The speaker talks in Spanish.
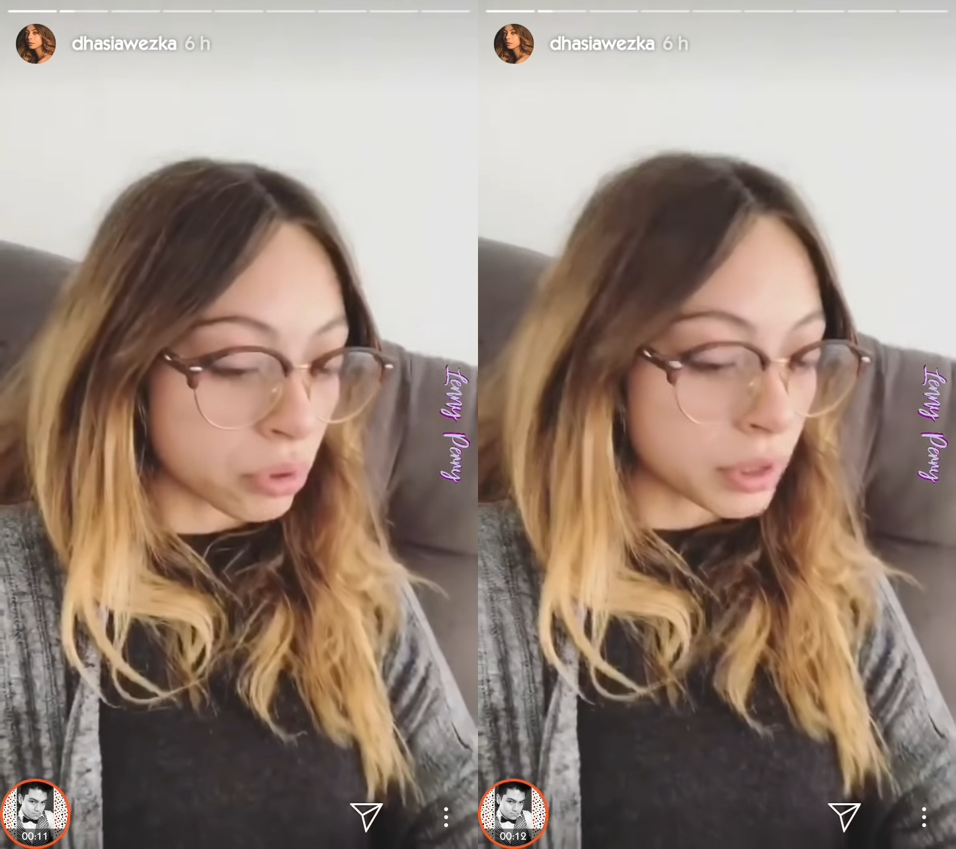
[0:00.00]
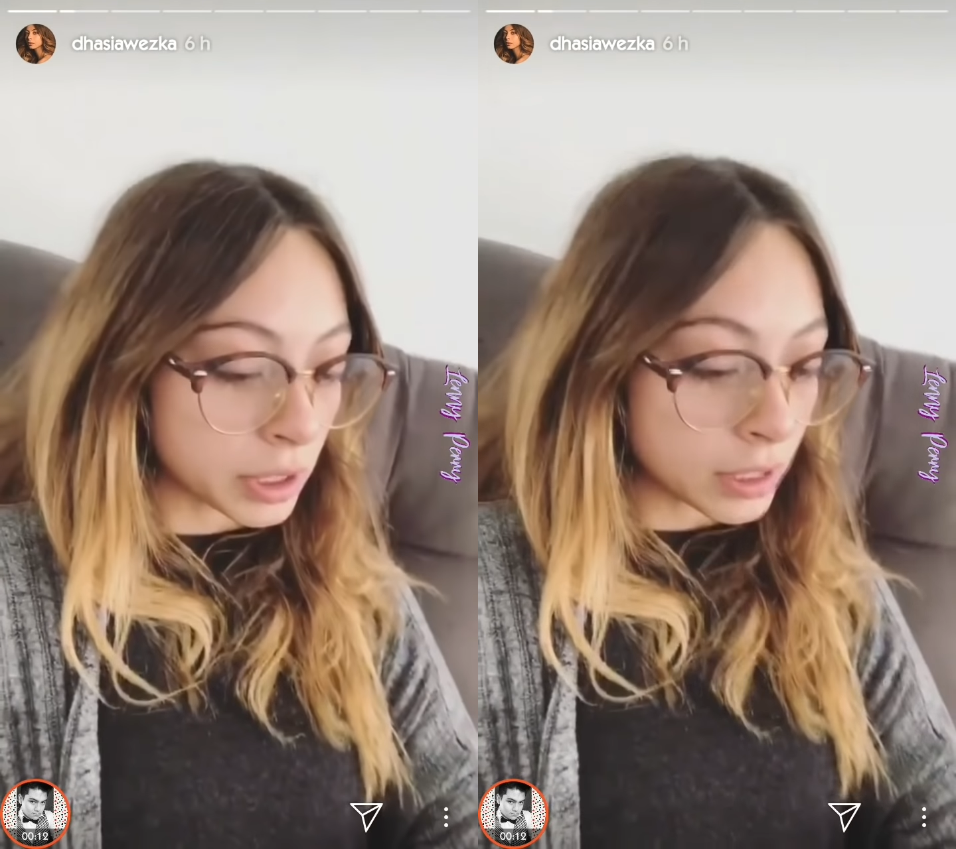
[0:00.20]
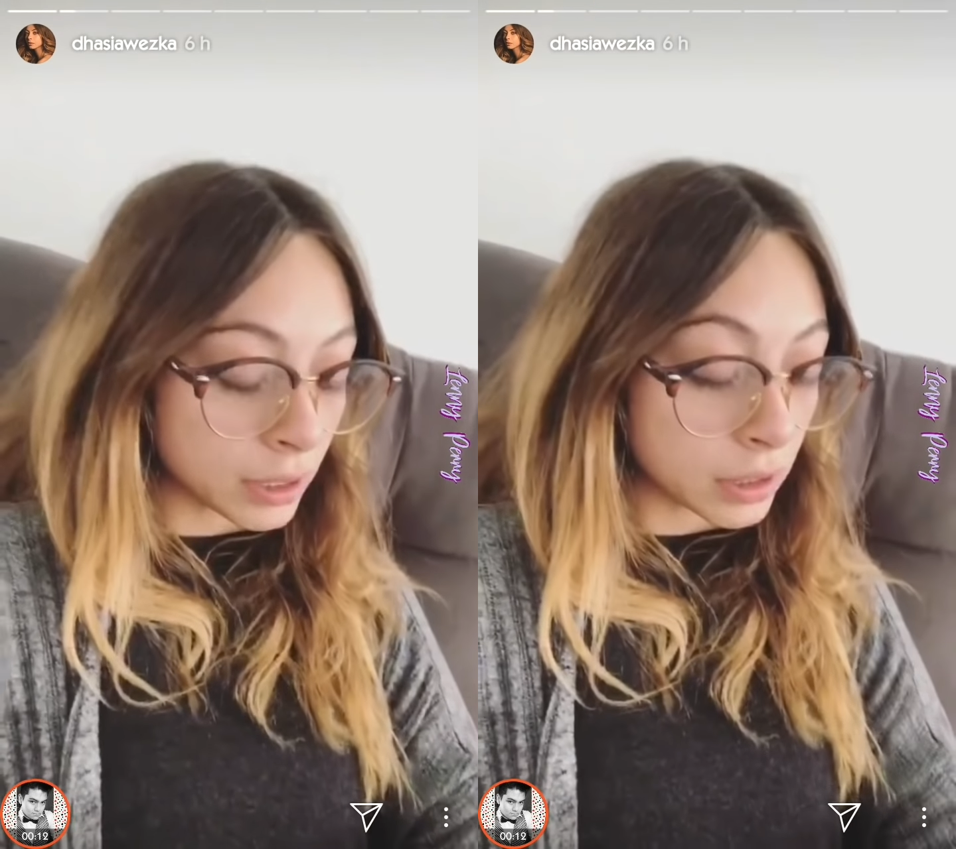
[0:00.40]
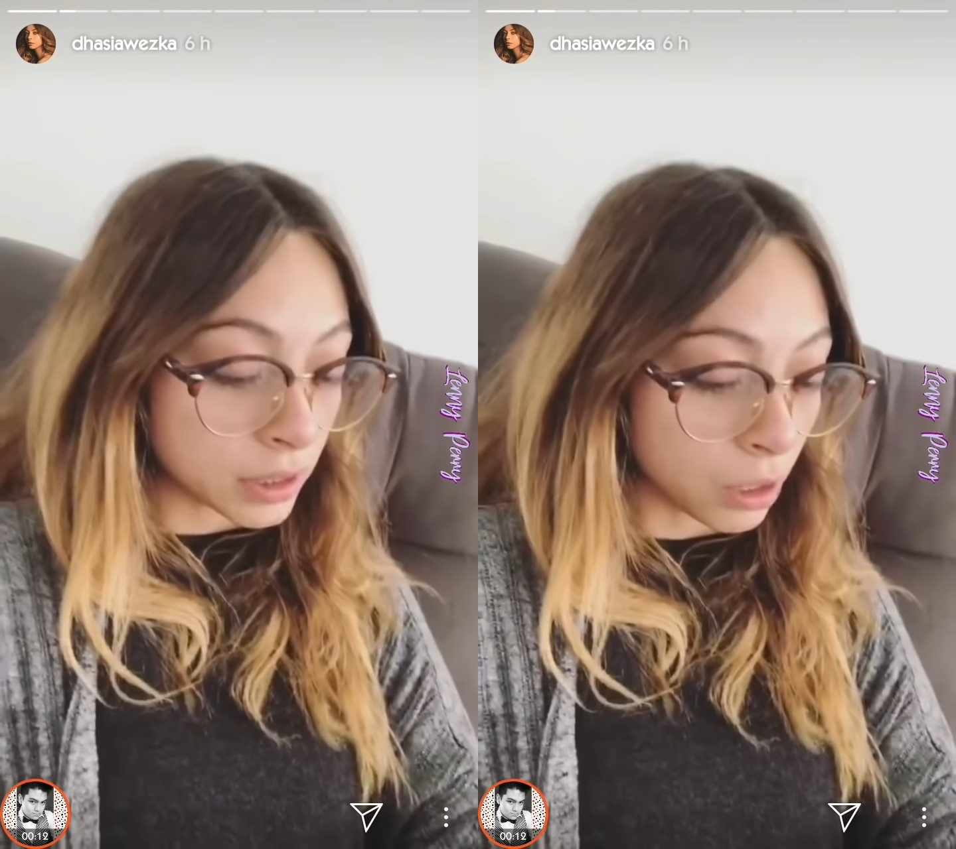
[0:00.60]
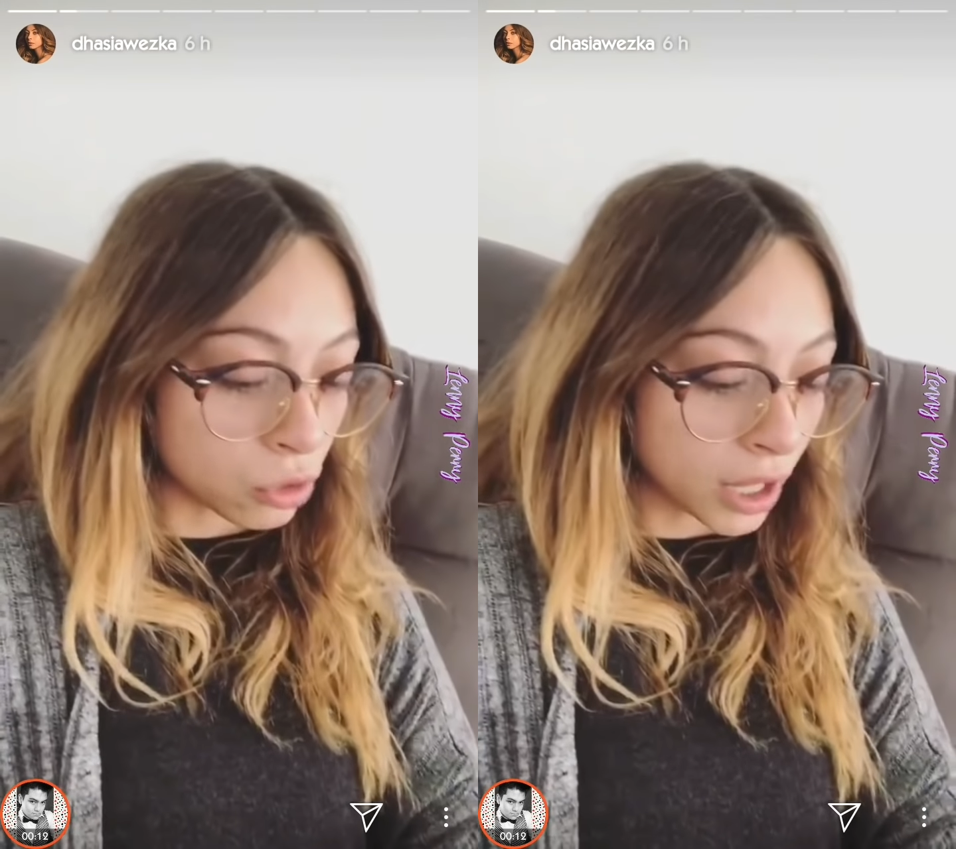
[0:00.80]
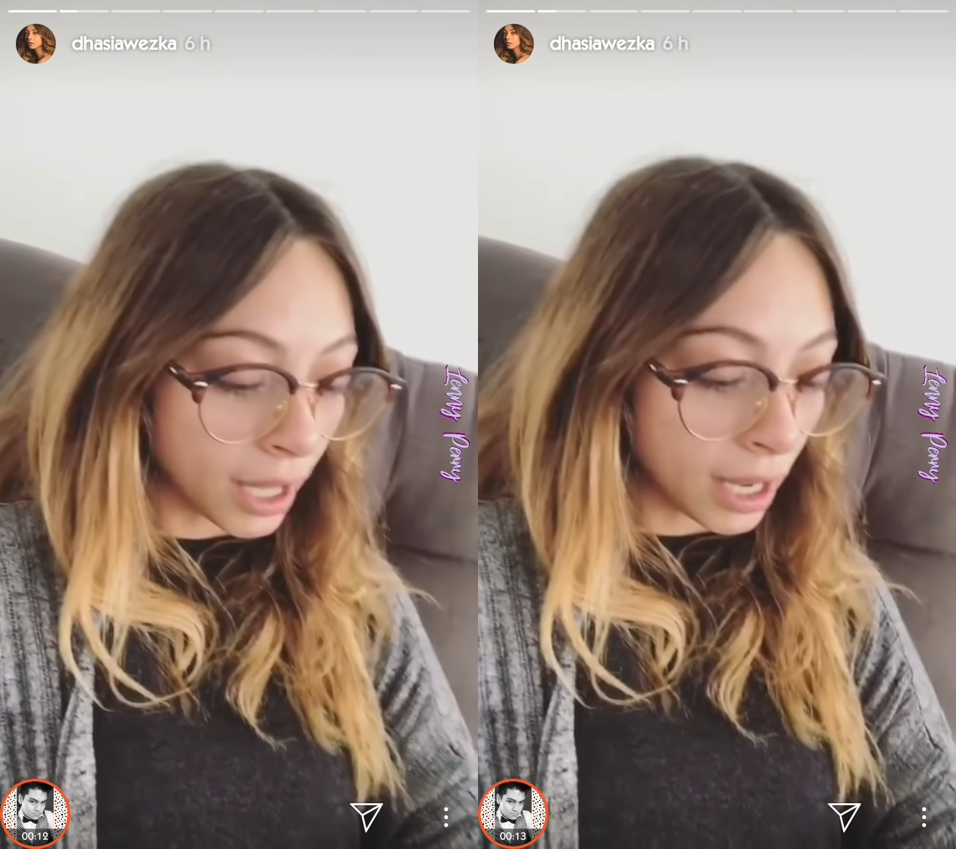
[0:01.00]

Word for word: Pues se nos